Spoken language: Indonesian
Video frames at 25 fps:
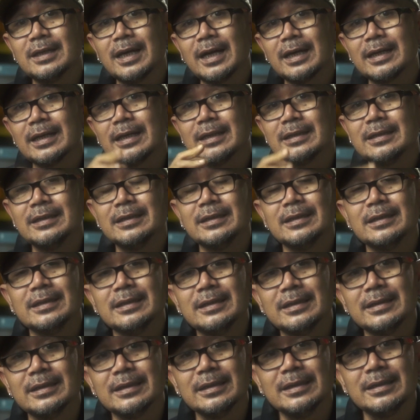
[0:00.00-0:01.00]
agak tinggi
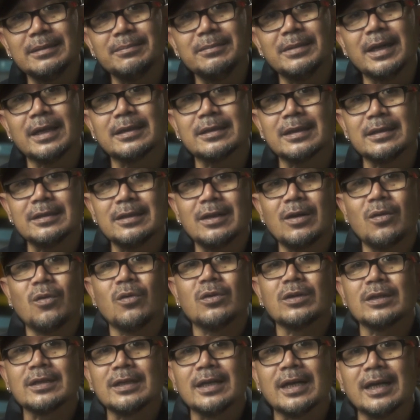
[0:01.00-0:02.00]
dikit biasanya
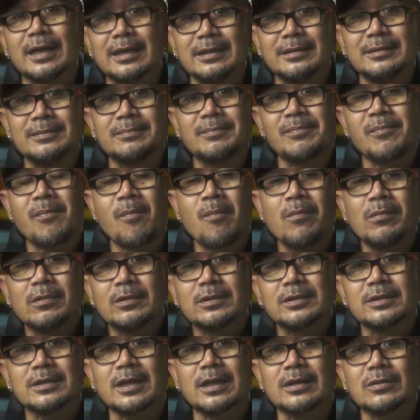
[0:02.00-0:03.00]
organ
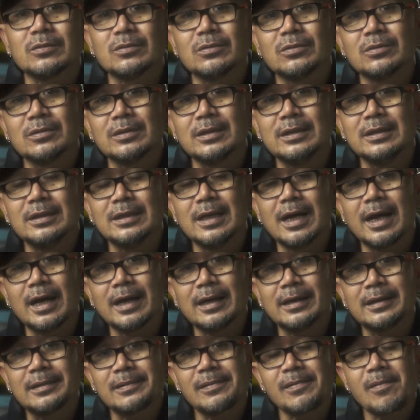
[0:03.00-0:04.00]
satu
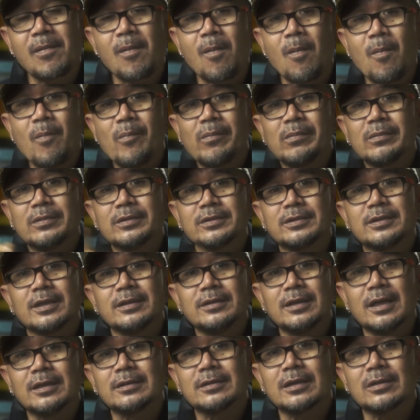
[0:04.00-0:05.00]
gendang
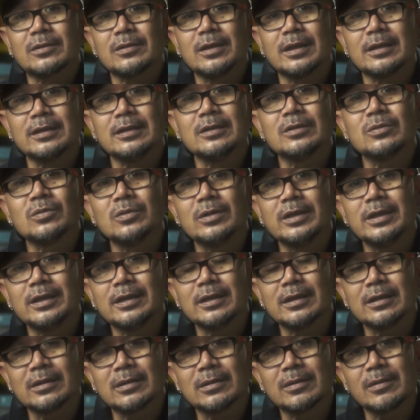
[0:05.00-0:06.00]
dan satu lagi suling
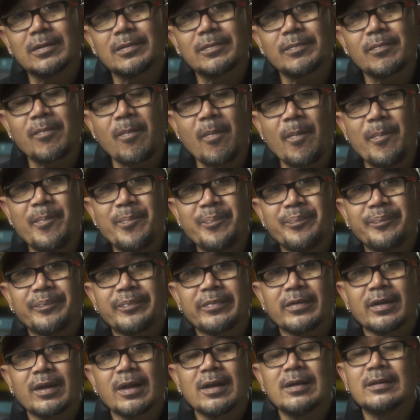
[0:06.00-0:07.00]
gitu
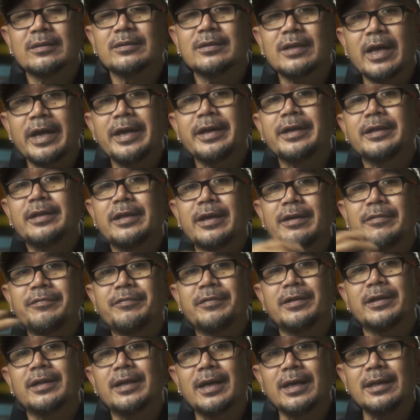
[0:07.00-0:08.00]
naik
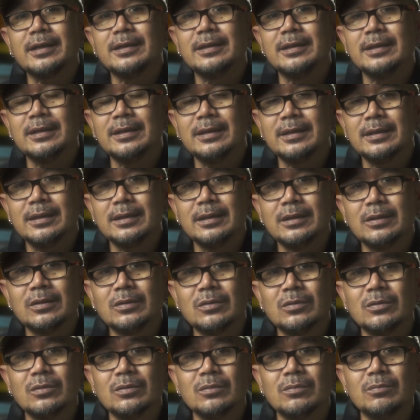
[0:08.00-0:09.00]
level lagi
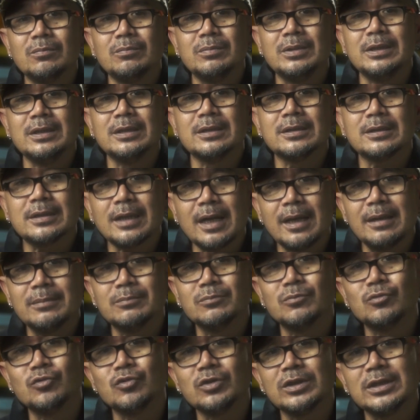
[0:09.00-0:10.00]
itu bisa
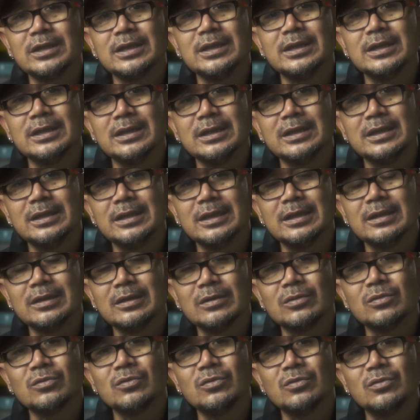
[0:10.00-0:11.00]
musisinya
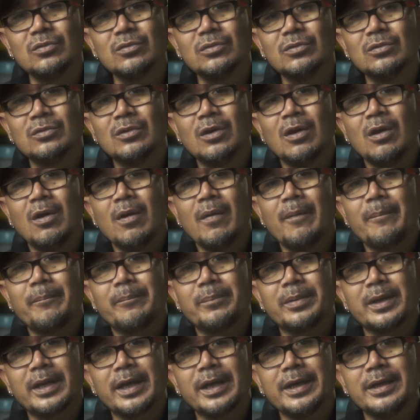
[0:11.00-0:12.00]
itu
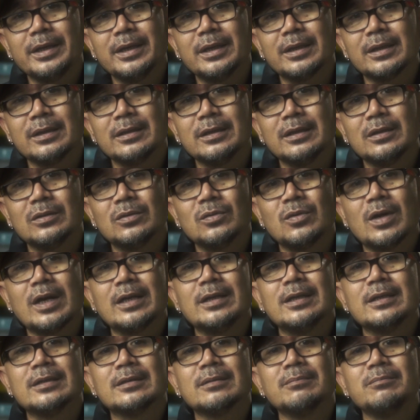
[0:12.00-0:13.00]
playernya itu
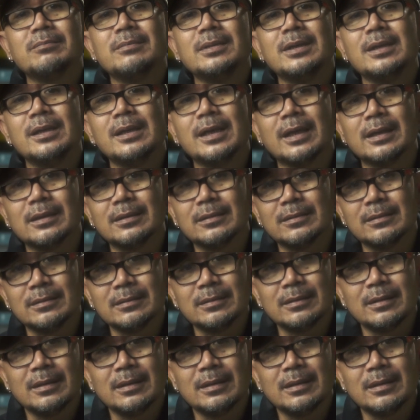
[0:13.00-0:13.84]
ada sembilan